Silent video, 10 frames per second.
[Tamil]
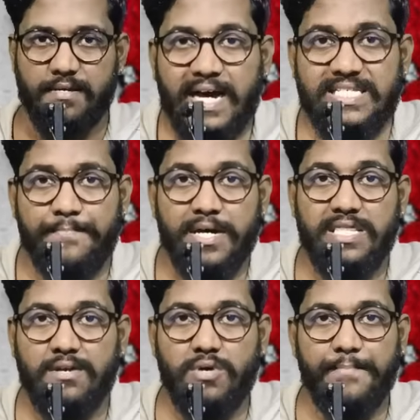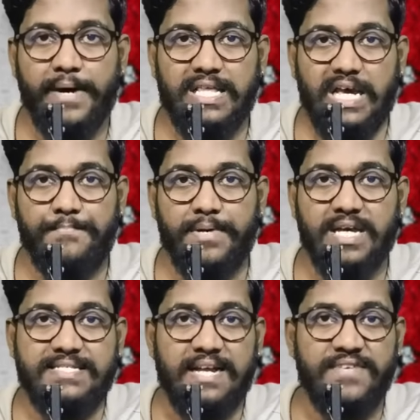காசா பகுதியின் இலங்கையினுடைய பாதுகாப்புக்கு
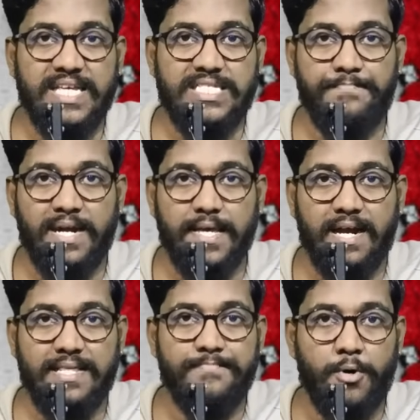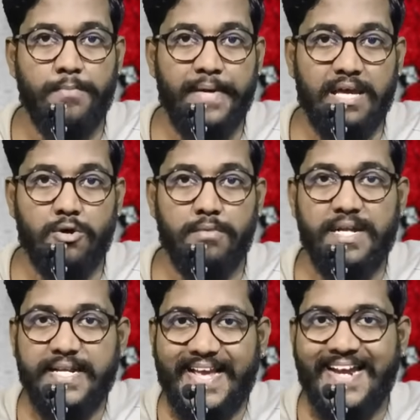சர்வதேச படியானது பொறுப்பேற்கணும்
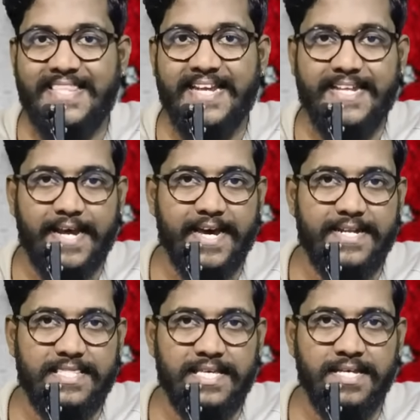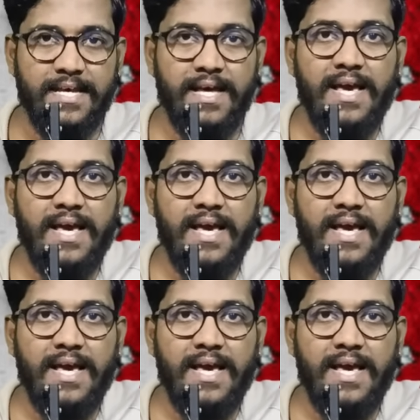என்ற கருத்தை நிராகரித்து